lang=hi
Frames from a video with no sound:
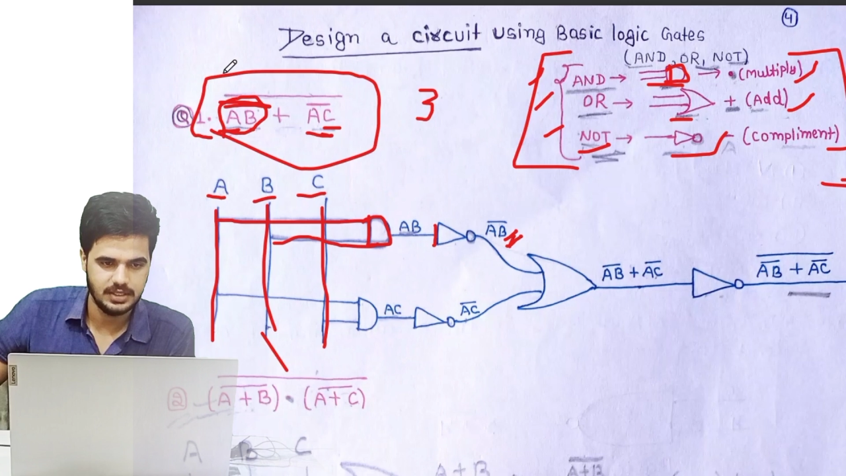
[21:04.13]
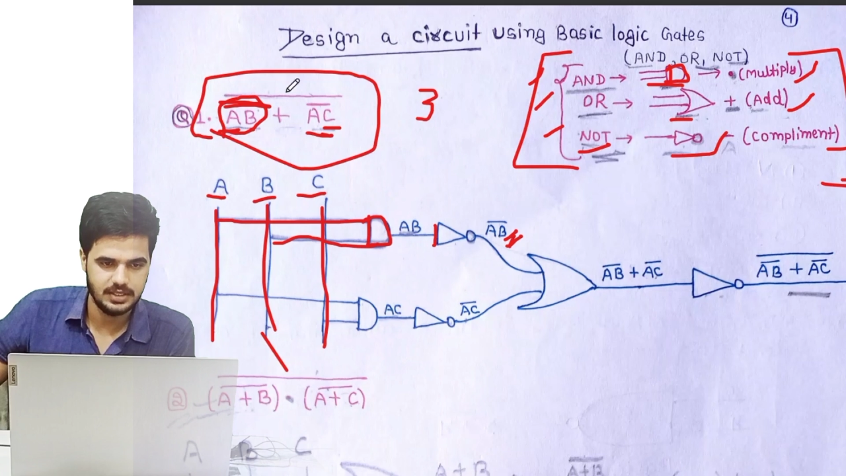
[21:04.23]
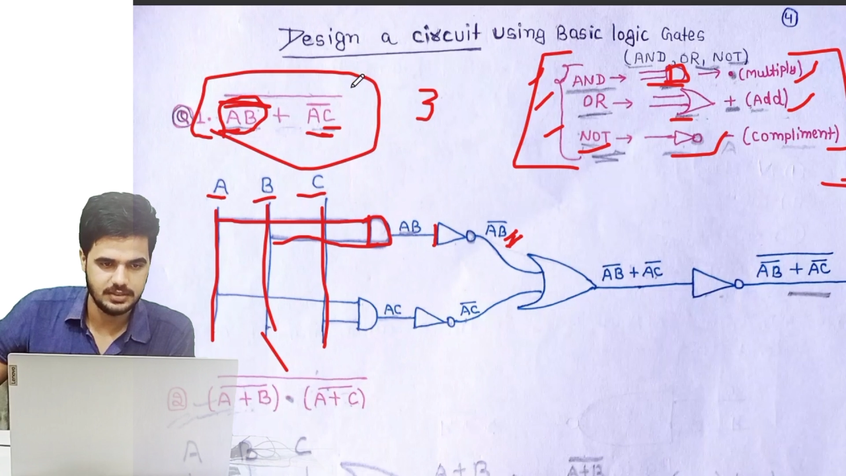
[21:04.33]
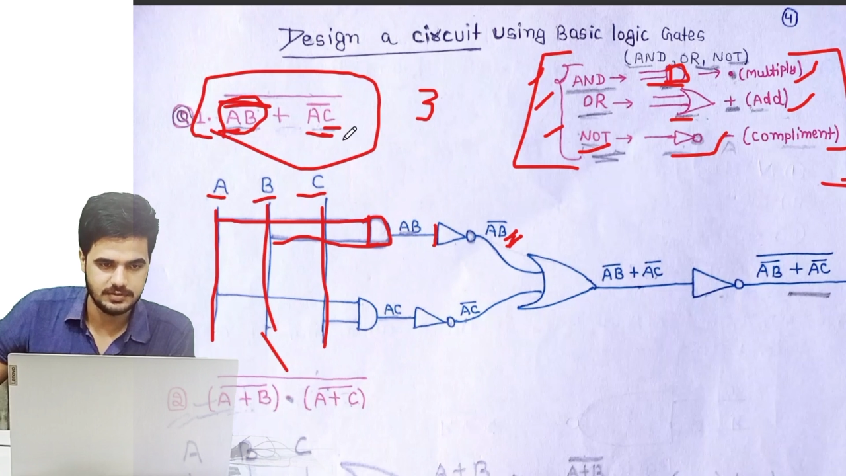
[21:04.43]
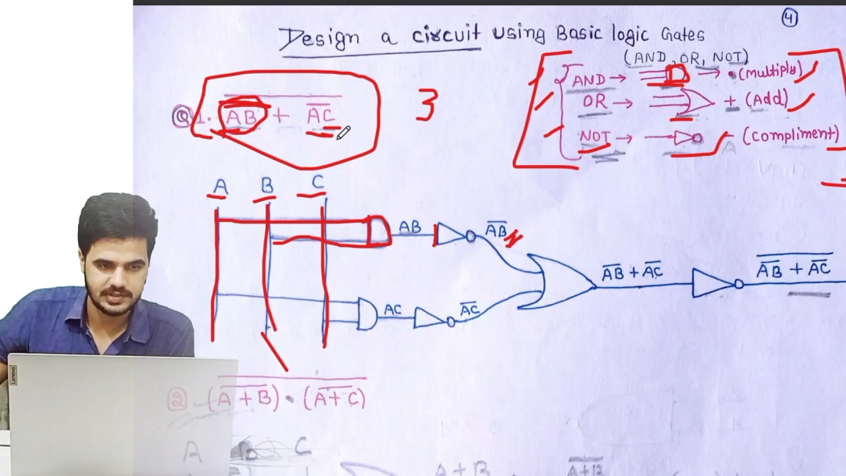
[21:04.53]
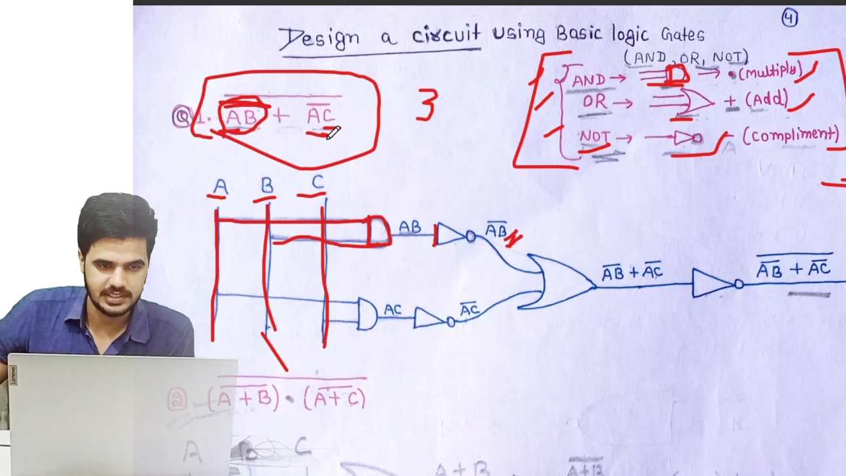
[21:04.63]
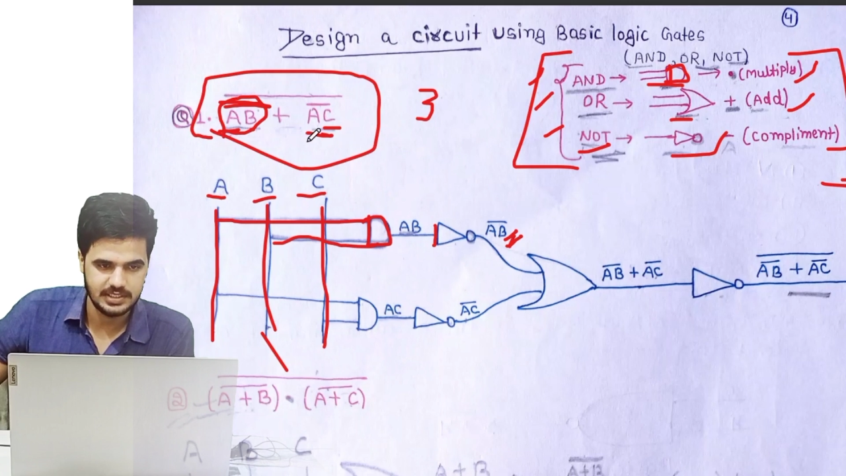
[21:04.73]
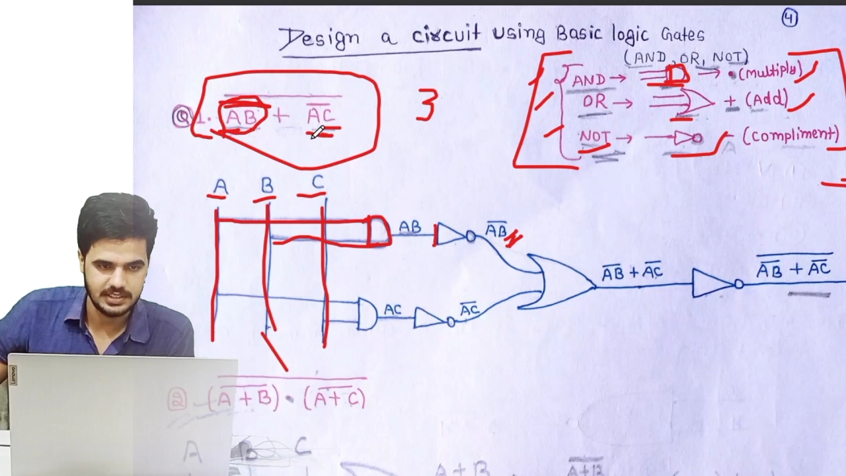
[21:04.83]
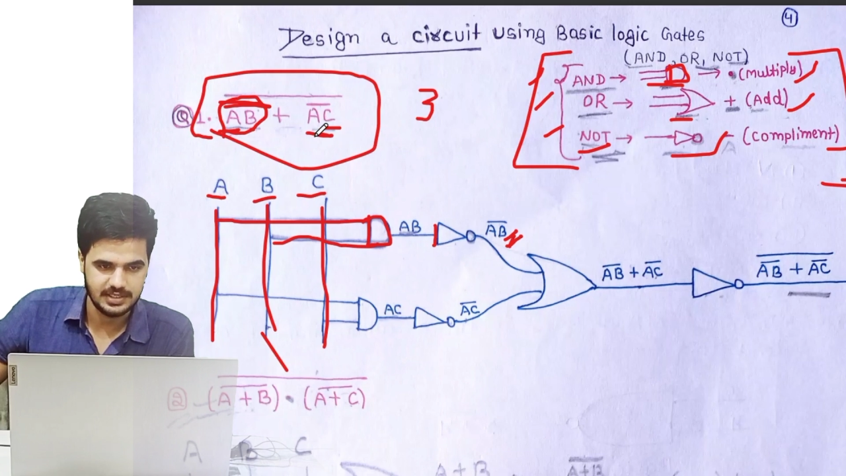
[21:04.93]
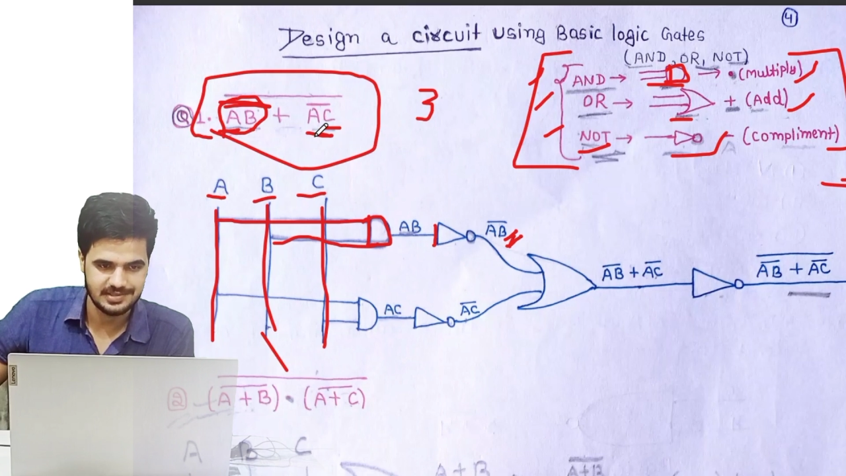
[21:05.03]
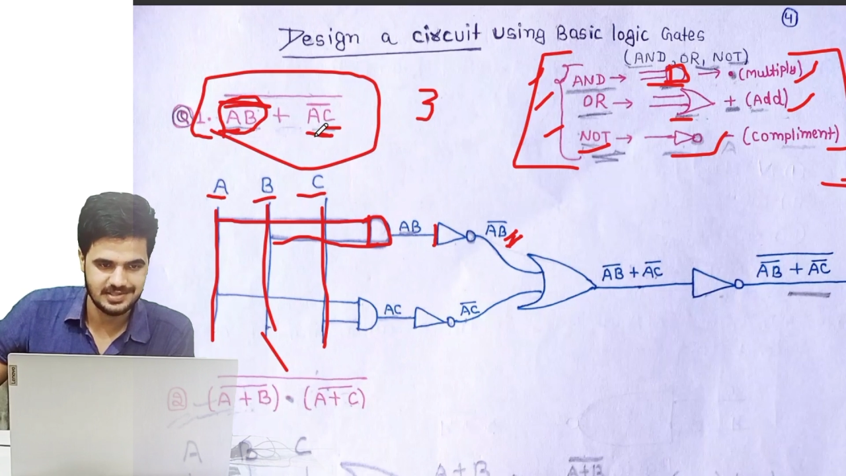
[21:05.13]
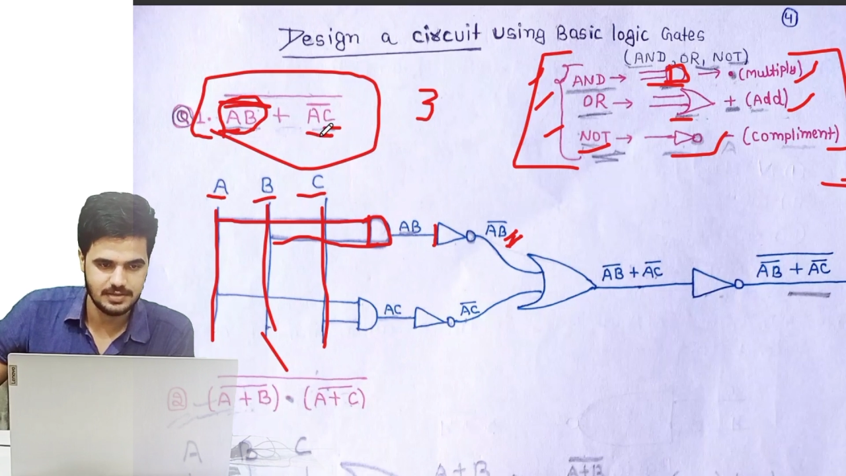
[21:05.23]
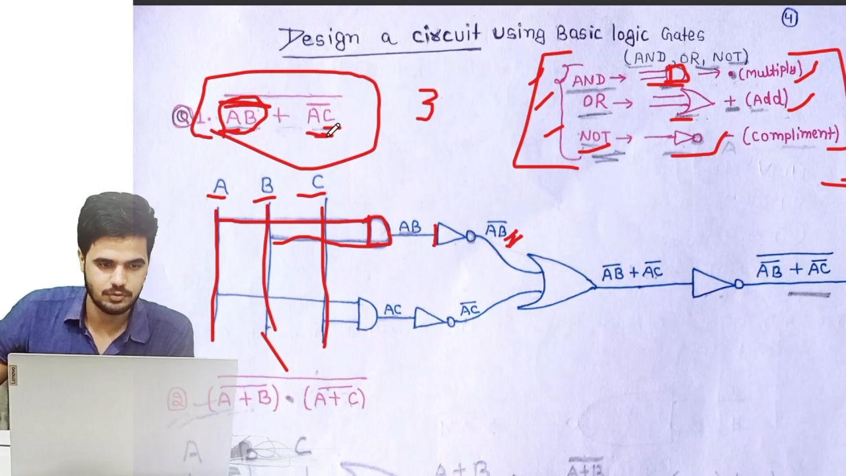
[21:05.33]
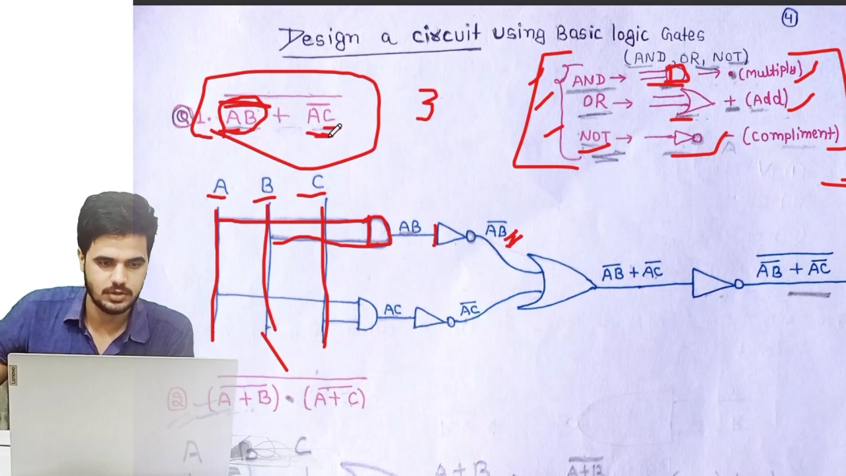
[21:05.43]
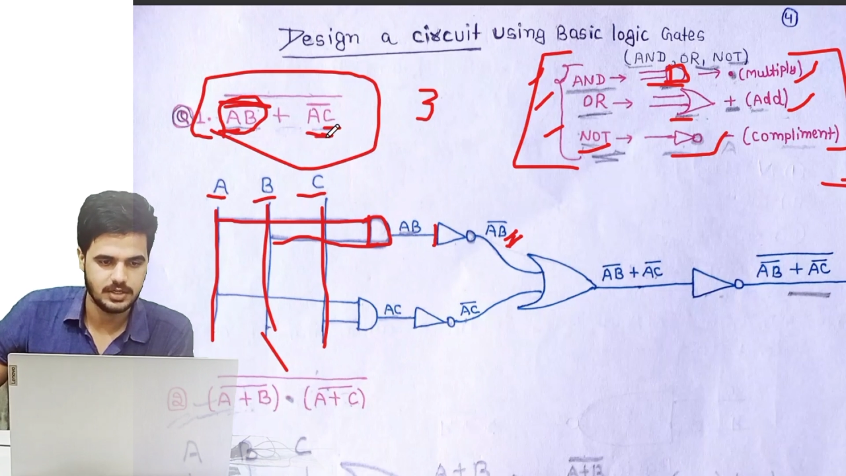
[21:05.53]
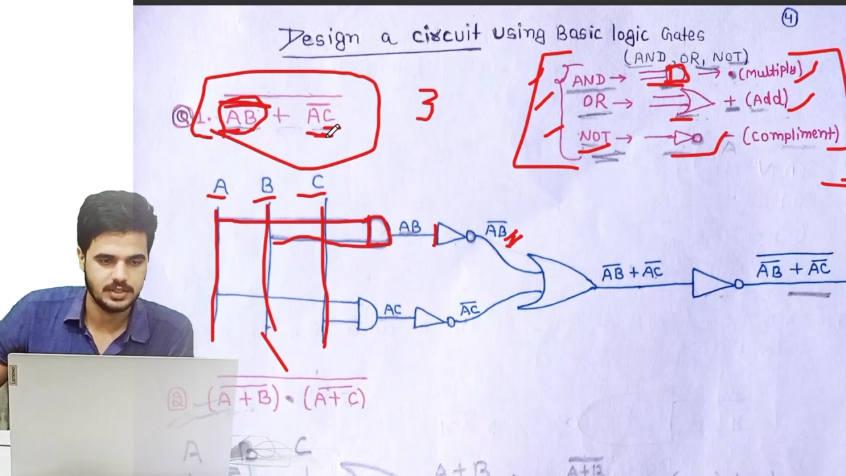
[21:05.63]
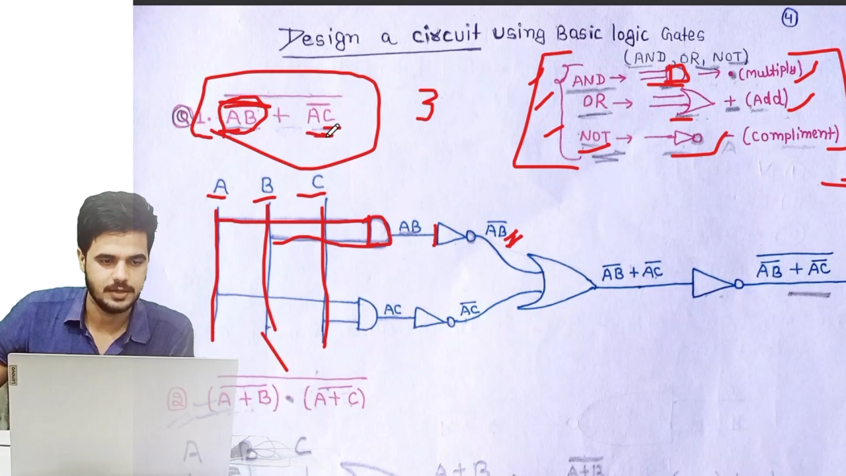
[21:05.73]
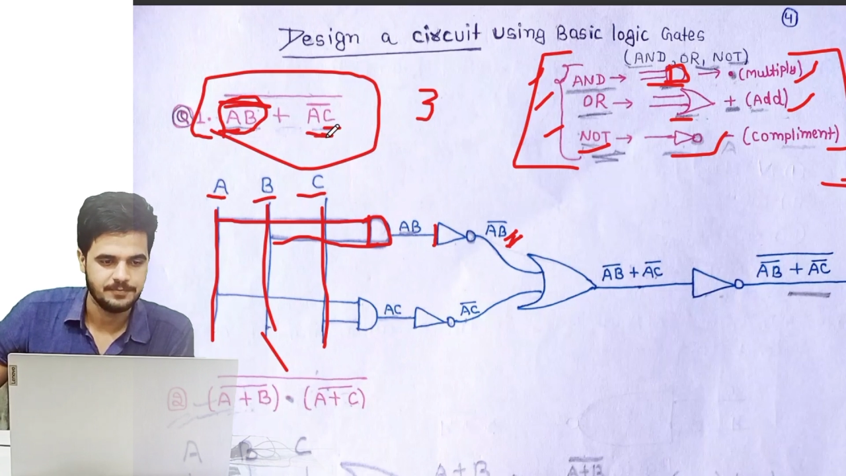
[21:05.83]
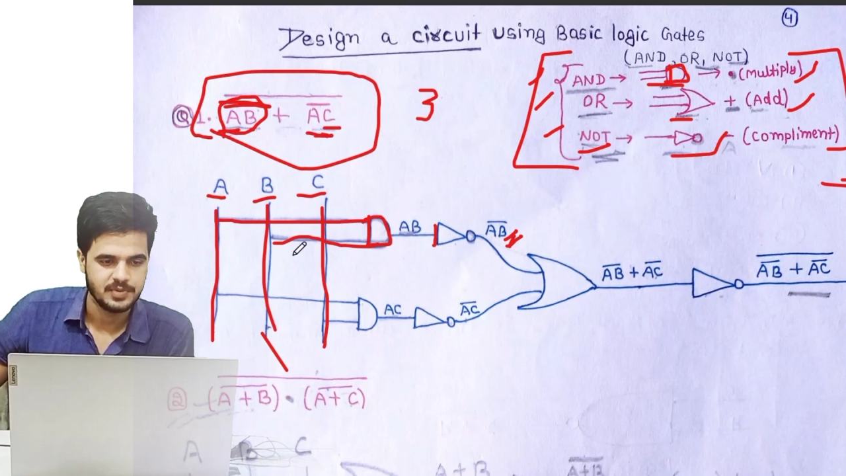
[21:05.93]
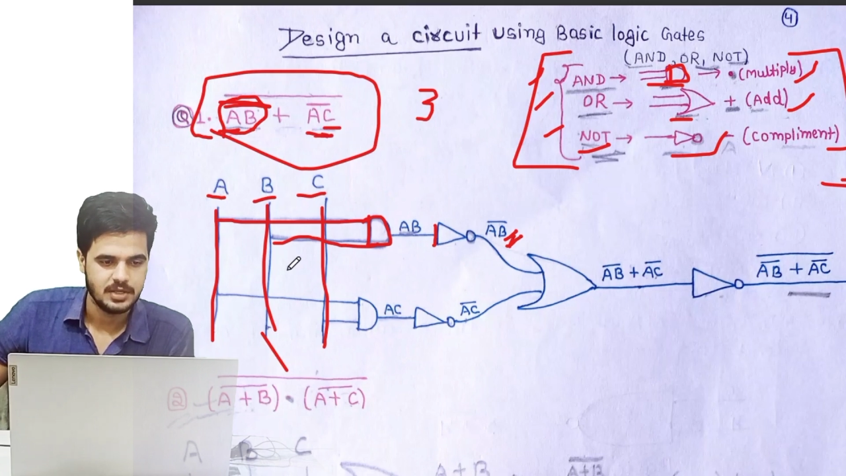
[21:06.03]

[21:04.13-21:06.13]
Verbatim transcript: ए सी ए सी हमको करना है